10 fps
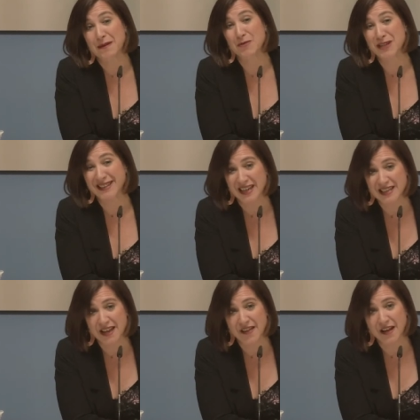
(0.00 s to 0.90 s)
vamos a
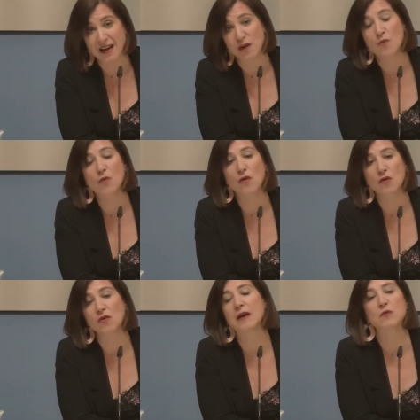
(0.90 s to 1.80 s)
trasladarla un poco.